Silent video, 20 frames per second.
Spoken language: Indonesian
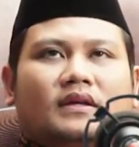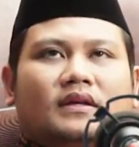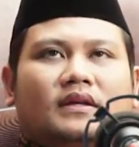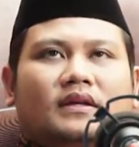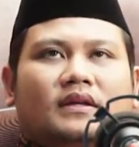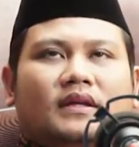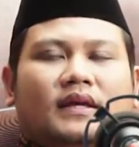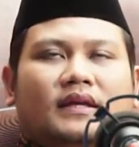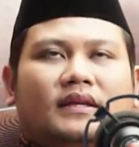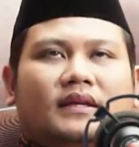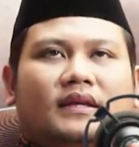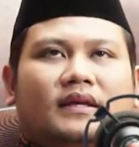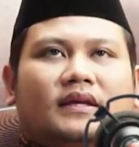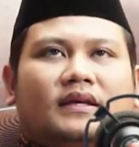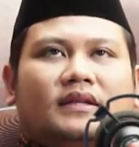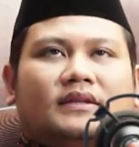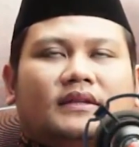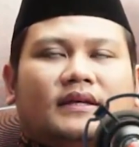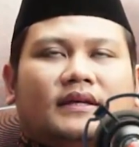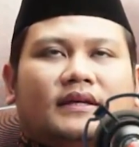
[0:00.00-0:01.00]
nah ini
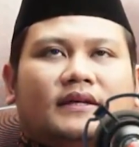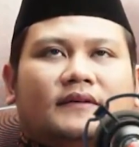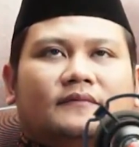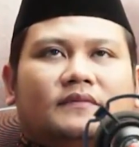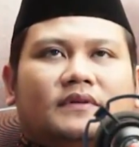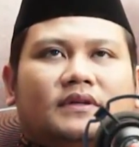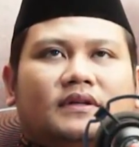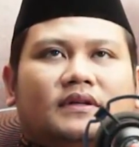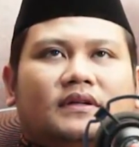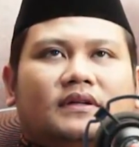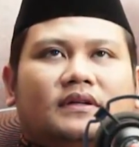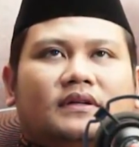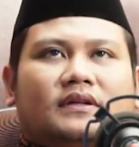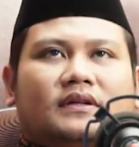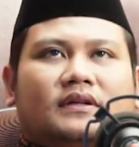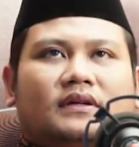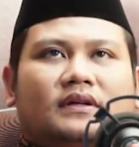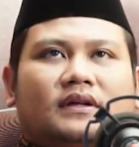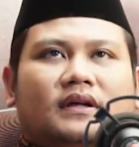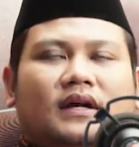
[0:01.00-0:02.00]
kita eh,
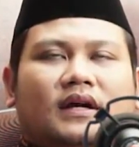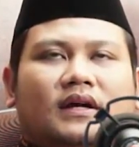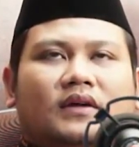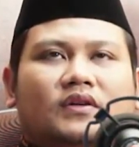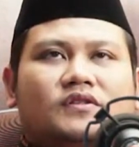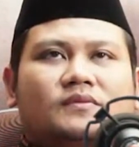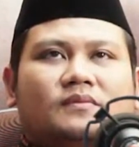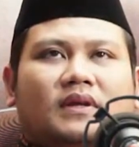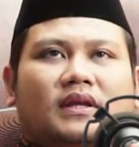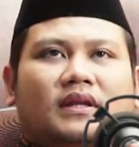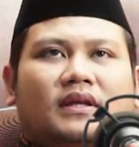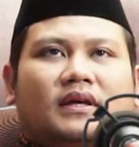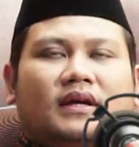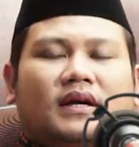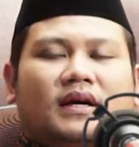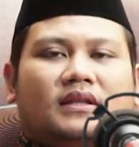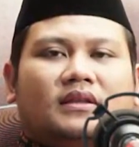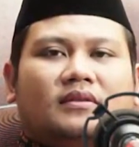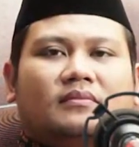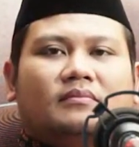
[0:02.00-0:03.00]
harus
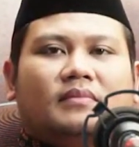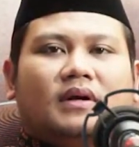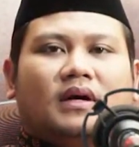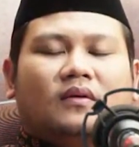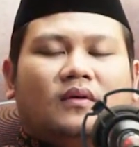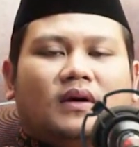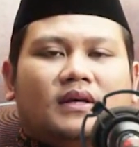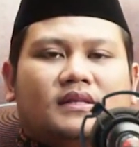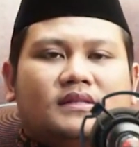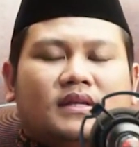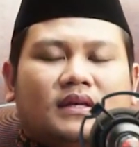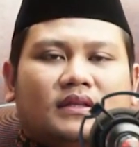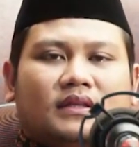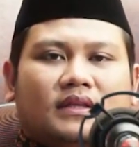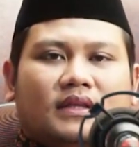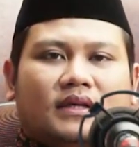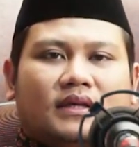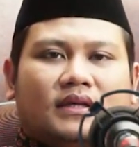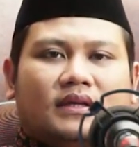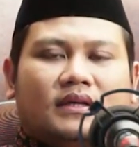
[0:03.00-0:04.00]
melihat bahwasannya